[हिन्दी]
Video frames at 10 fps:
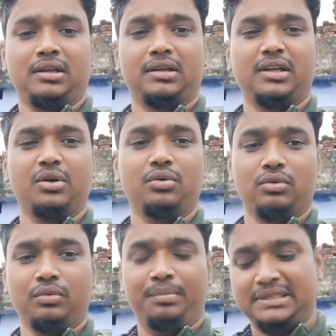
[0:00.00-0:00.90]
गेहूँ
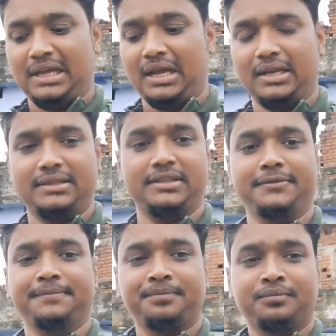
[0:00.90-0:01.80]
उहूँ पिसा हल जी
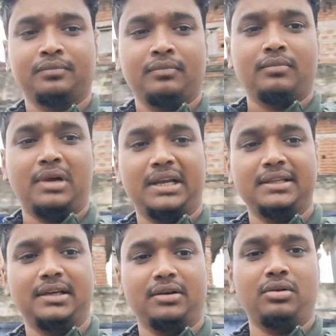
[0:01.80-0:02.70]
बाकी
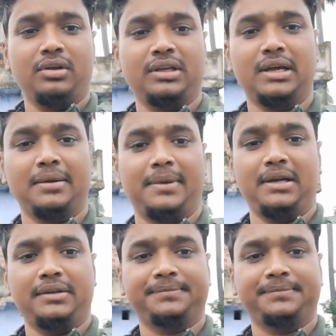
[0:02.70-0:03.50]
देखो ये घरवा